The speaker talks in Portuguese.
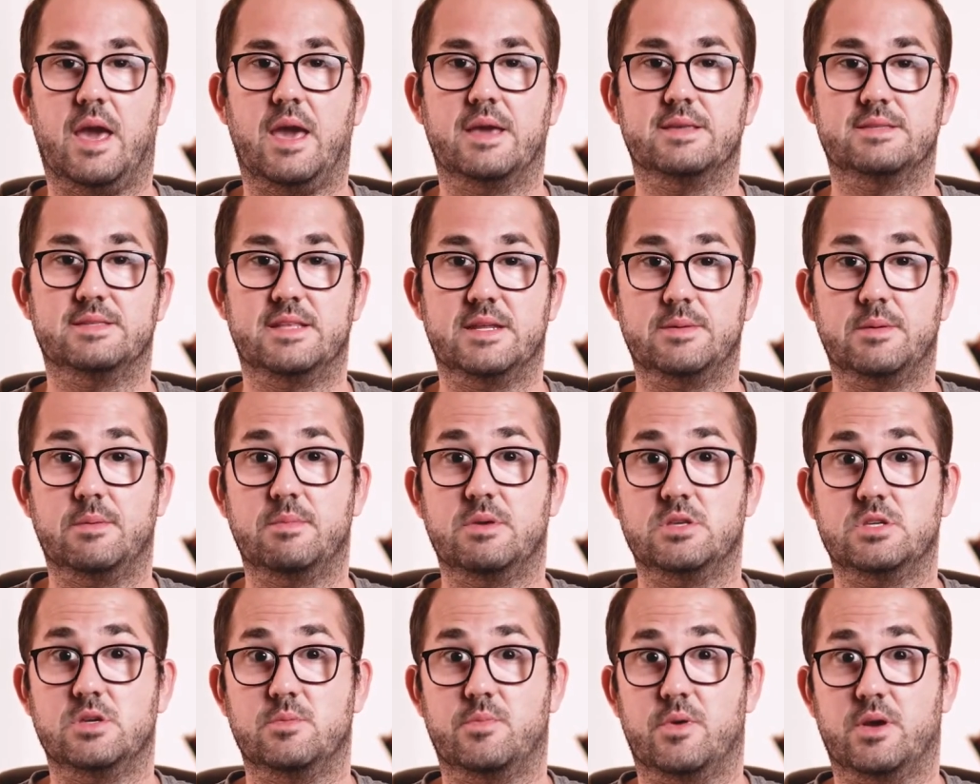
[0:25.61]
é
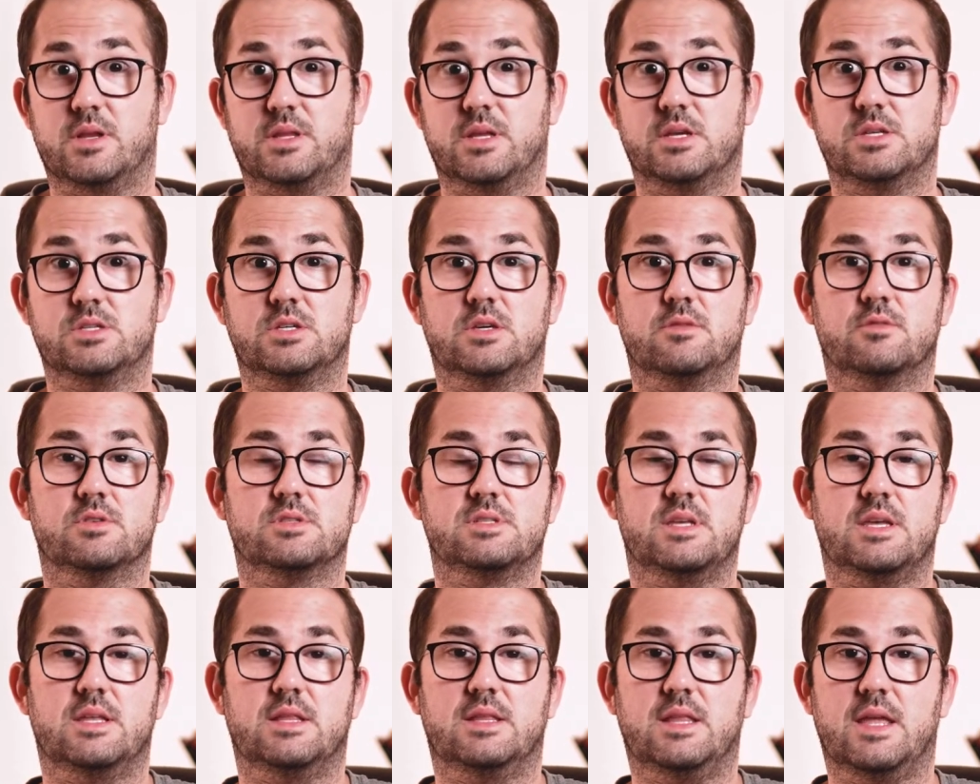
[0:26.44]
extremamente importante que
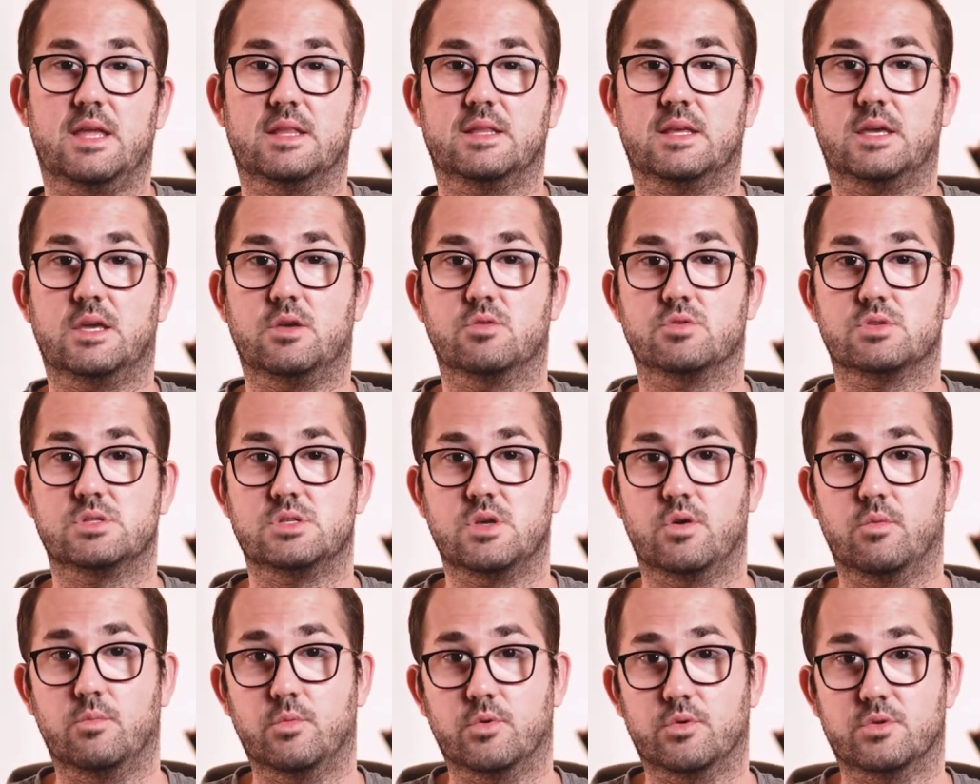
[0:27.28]
você entenda que o
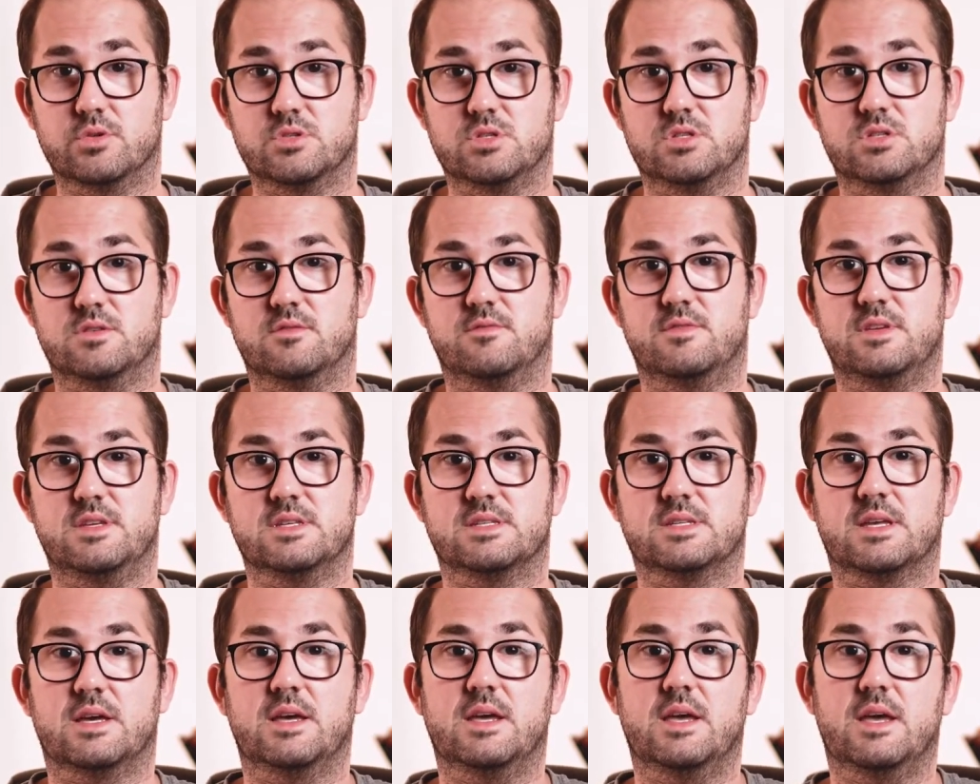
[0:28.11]
seu muro de
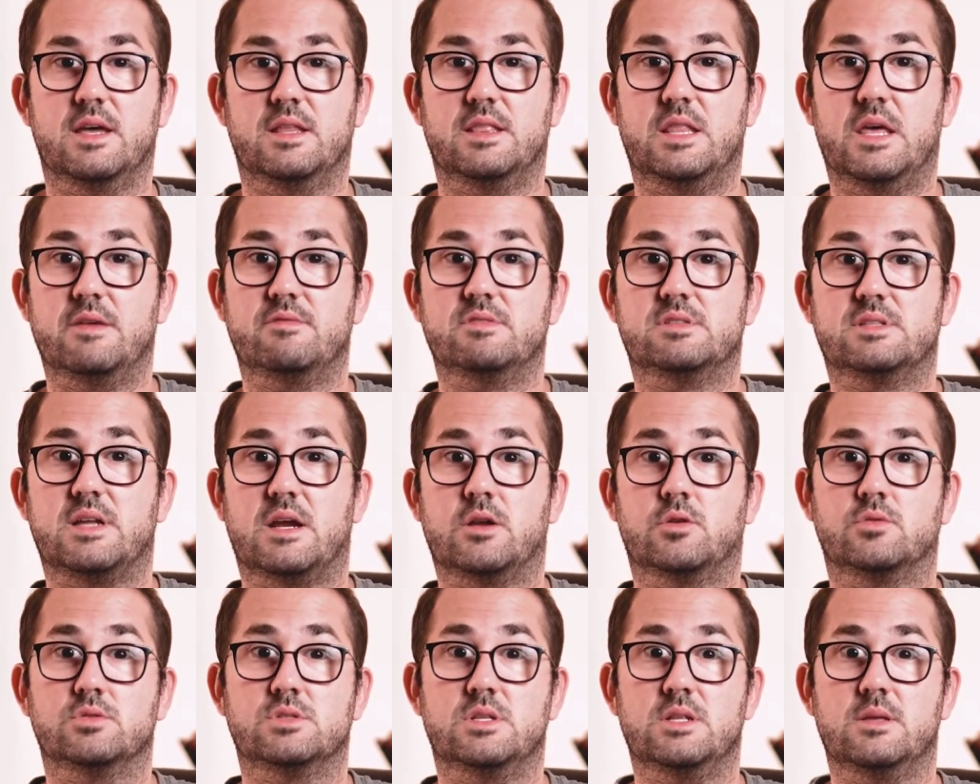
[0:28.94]
divisa deve estar
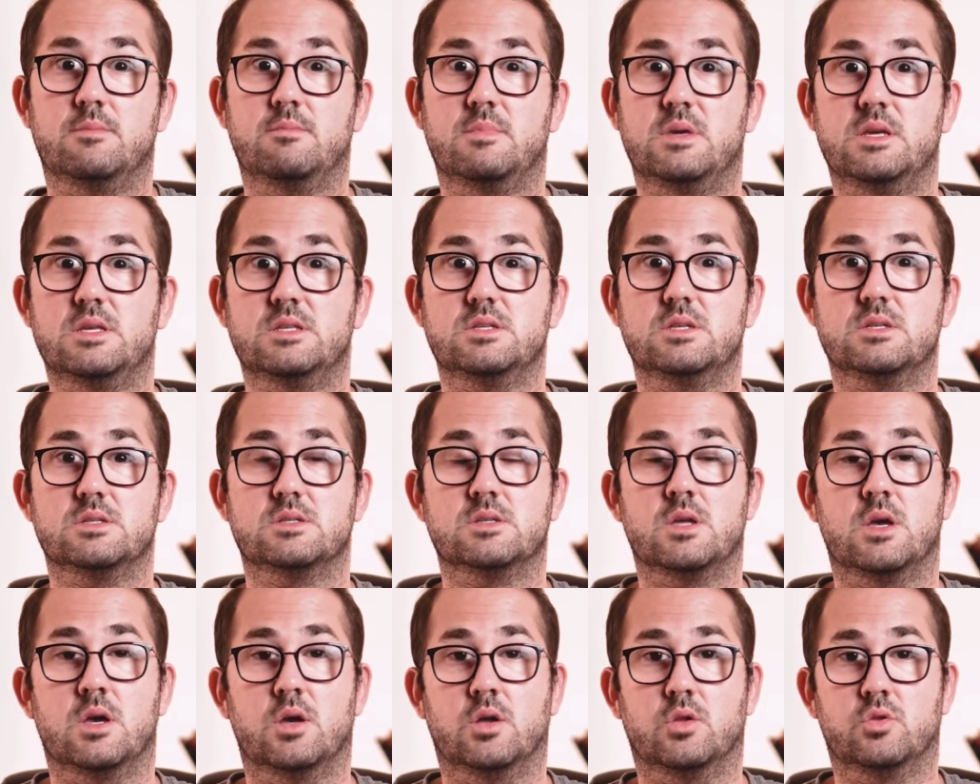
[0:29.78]
nos
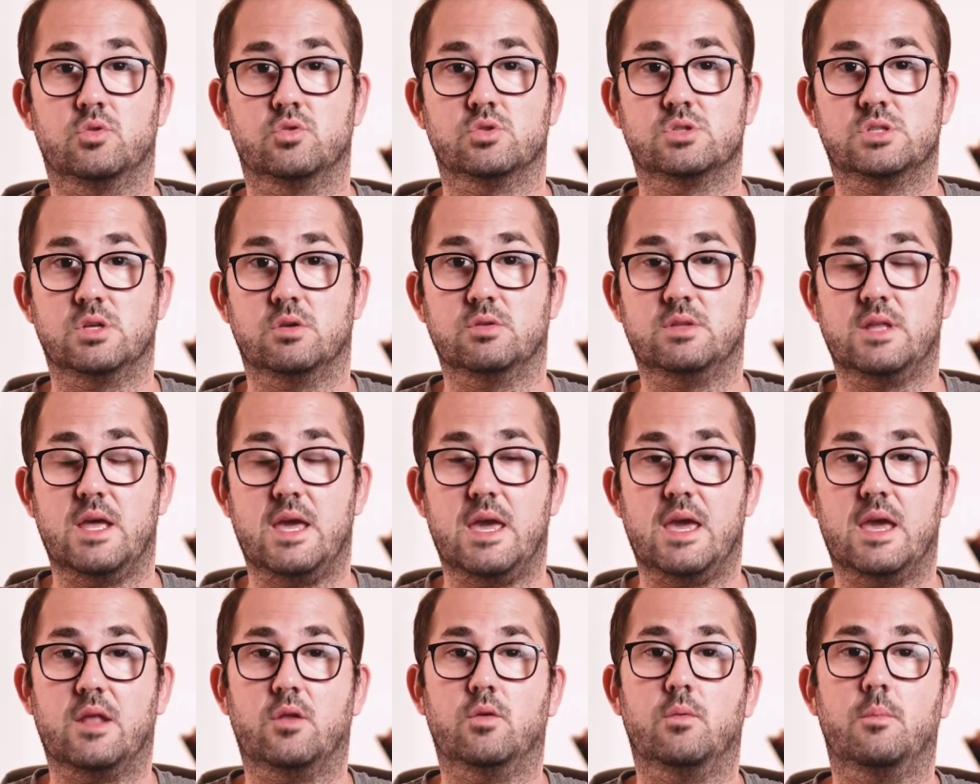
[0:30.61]
limites do seu
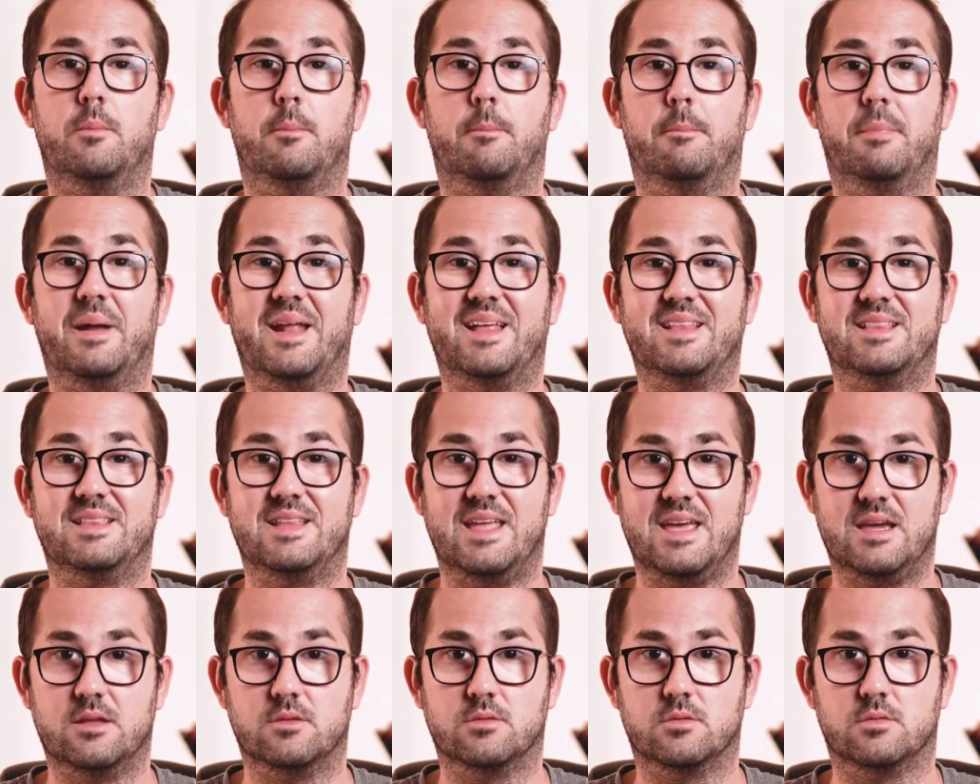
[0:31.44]
terreno para
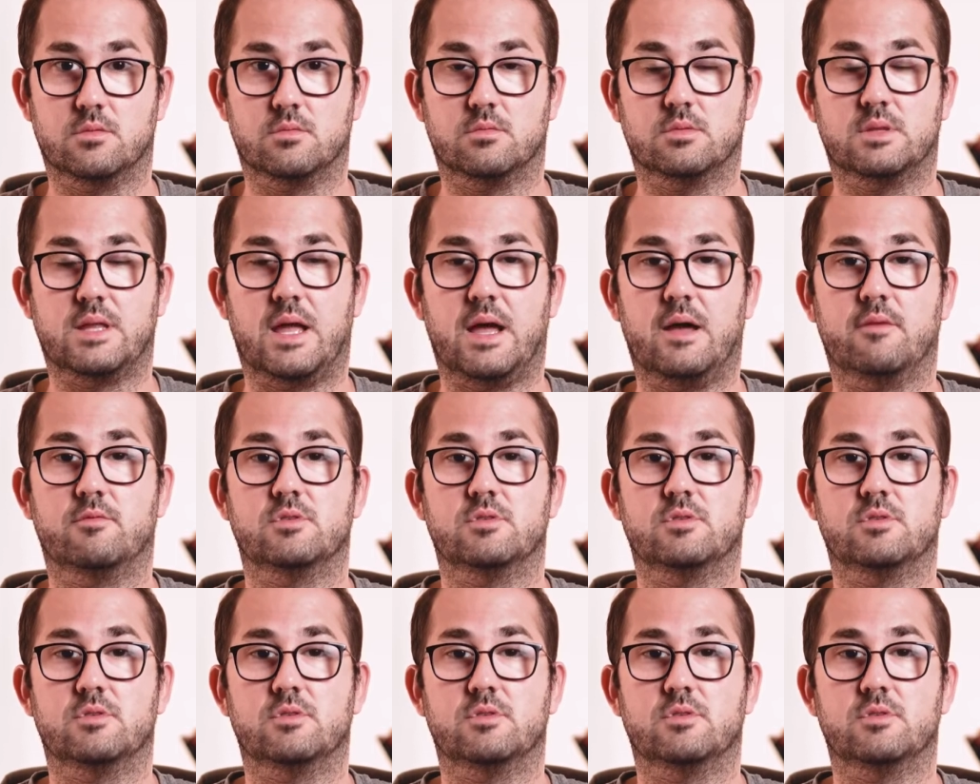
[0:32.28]
dentro, tá?